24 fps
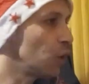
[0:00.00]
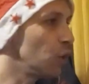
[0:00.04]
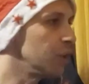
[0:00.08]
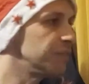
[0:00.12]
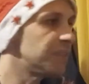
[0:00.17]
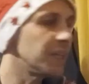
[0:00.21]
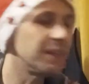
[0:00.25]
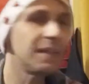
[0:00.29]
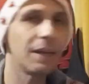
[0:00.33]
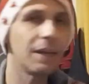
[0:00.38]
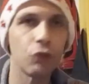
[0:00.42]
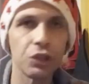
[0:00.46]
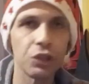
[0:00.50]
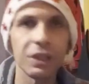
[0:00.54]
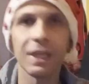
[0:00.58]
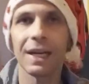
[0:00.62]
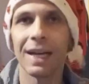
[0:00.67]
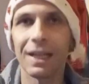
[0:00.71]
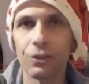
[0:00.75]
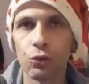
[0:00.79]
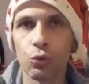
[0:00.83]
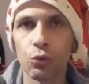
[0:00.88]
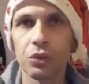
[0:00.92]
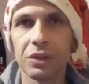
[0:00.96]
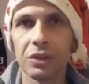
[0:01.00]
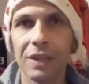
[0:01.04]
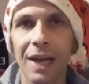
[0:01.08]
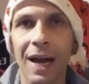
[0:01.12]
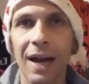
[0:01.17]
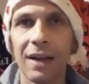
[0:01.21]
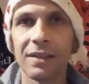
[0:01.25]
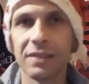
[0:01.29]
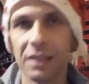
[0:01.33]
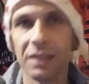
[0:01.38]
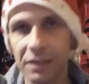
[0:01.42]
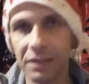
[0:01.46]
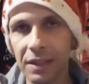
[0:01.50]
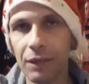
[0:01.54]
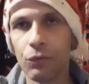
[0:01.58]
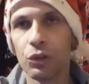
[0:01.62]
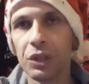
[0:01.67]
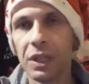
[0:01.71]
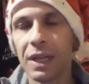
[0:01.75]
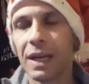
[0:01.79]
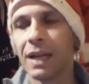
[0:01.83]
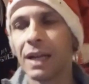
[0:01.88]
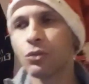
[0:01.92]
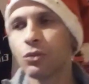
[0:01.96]
se devo dirla tutta, se devo
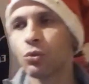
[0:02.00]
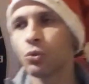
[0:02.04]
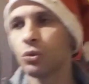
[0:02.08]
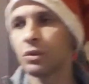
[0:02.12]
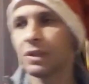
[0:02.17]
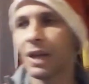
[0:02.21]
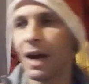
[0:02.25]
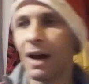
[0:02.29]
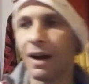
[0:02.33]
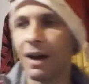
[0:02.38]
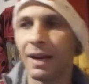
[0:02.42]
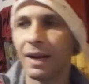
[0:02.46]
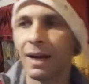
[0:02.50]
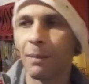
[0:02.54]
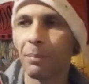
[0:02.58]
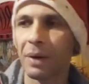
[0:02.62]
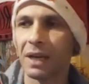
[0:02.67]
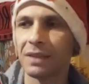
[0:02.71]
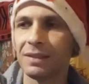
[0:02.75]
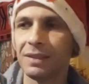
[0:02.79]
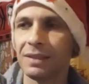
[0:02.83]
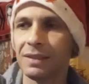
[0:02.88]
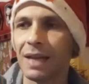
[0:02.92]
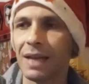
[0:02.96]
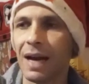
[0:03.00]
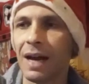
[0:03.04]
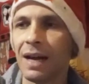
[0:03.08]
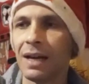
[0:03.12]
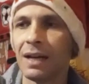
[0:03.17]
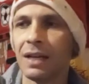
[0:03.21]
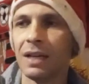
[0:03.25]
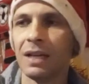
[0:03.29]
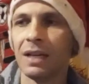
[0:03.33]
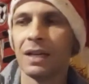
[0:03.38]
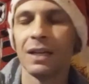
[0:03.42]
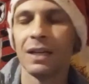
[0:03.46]
dirla tutta, è una partita...